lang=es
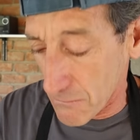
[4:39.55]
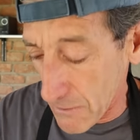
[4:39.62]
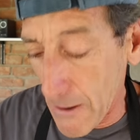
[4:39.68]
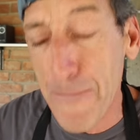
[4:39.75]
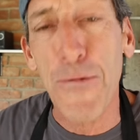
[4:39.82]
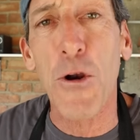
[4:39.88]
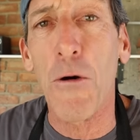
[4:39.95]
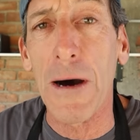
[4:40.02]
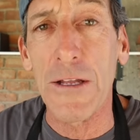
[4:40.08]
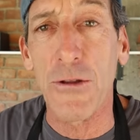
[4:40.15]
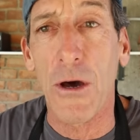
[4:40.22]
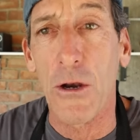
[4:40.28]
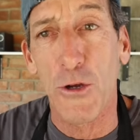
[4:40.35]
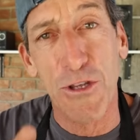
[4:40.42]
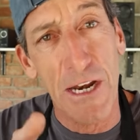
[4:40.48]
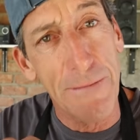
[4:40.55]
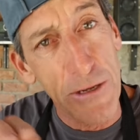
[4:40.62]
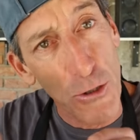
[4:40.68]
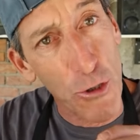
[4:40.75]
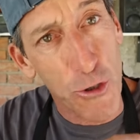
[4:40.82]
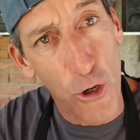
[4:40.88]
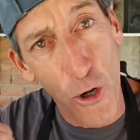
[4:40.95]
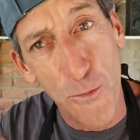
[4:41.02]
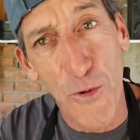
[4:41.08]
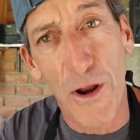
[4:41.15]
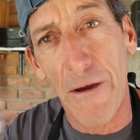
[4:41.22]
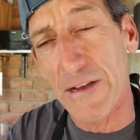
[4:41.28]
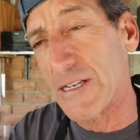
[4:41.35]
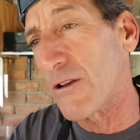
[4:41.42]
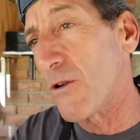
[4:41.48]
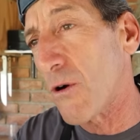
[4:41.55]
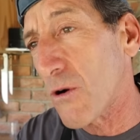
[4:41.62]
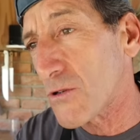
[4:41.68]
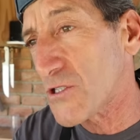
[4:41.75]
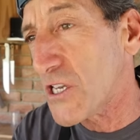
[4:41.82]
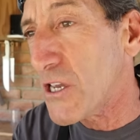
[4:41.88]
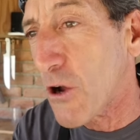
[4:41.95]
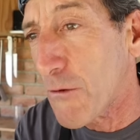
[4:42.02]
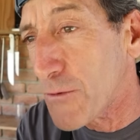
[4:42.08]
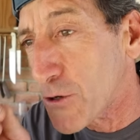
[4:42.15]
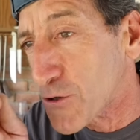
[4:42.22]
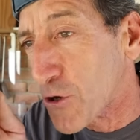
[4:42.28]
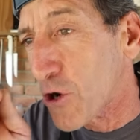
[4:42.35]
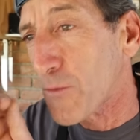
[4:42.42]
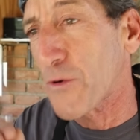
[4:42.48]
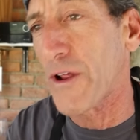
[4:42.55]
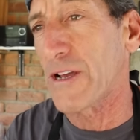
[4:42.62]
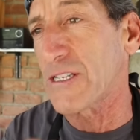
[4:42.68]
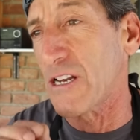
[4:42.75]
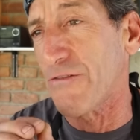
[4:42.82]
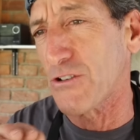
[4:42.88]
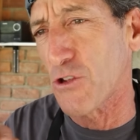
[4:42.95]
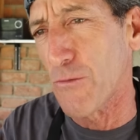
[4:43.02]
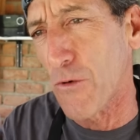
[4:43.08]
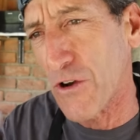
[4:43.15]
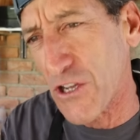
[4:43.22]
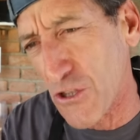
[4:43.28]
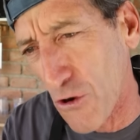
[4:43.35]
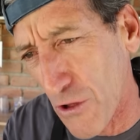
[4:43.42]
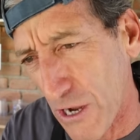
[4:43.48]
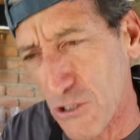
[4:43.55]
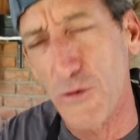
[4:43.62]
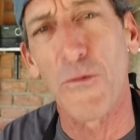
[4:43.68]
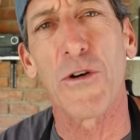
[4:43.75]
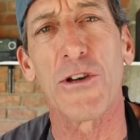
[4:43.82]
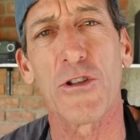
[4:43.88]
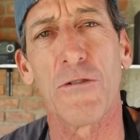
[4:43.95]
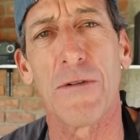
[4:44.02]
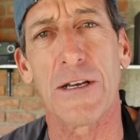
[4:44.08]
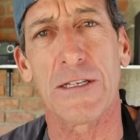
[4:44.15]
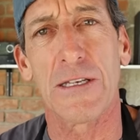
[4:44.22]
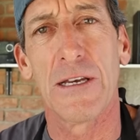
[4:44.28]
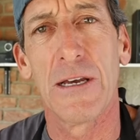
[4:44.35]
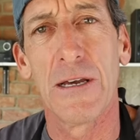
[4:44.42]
Vas probando. A los tres minutos lo pruebas, a los cinco minutos lo pruebas. Si le falta un poquito, lo dejas un poquito más.